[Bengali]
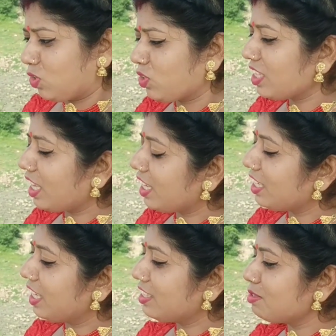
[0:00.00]
রোদে
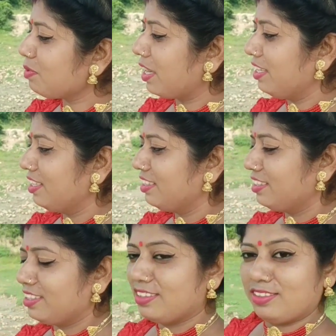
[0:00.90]
তাকালেই হাঁচি পায় হ্যাঁ
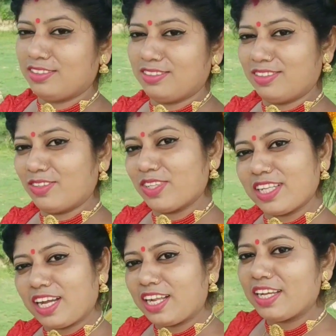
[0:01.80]
ও রোদে
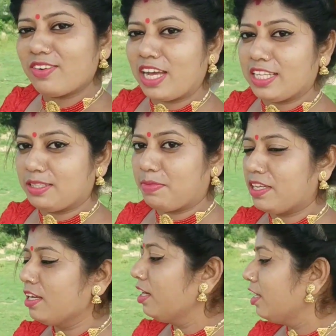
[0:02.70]
তাকালেই ওর হাঁচি
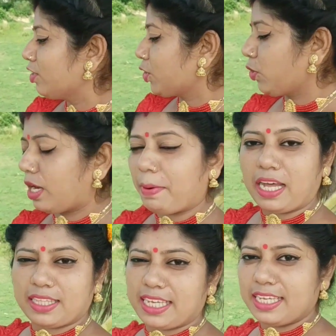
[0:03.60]
পায় তো সোনা
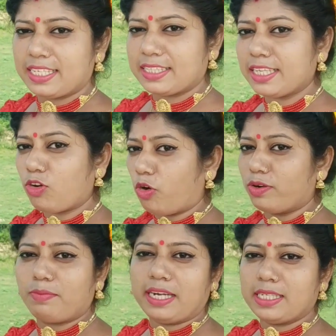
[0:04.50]
ভাত খেয়ে এসেছে
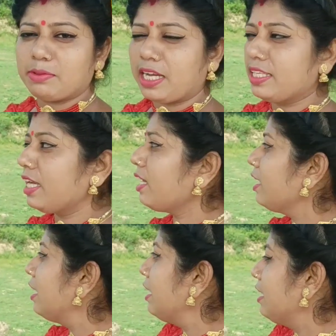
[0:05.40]
কখন বাড়ি যাবো জানি না
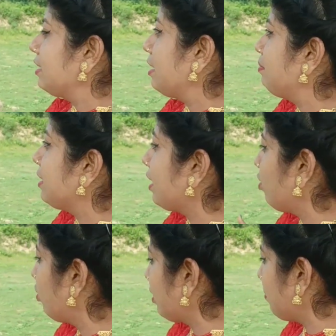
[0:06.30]
সে
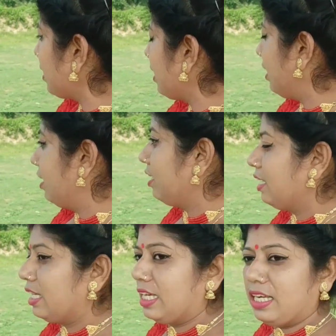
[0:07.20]
বিকেলও হতে পারে
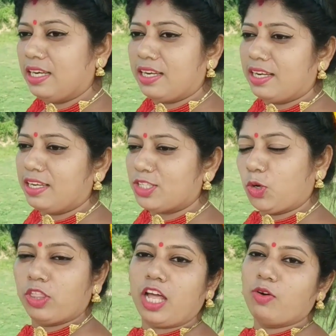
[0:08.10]

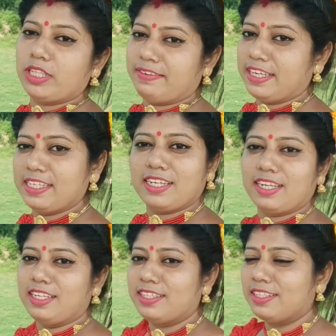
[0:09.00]
সন্ধ্যা হতে পারে ঠিক নেই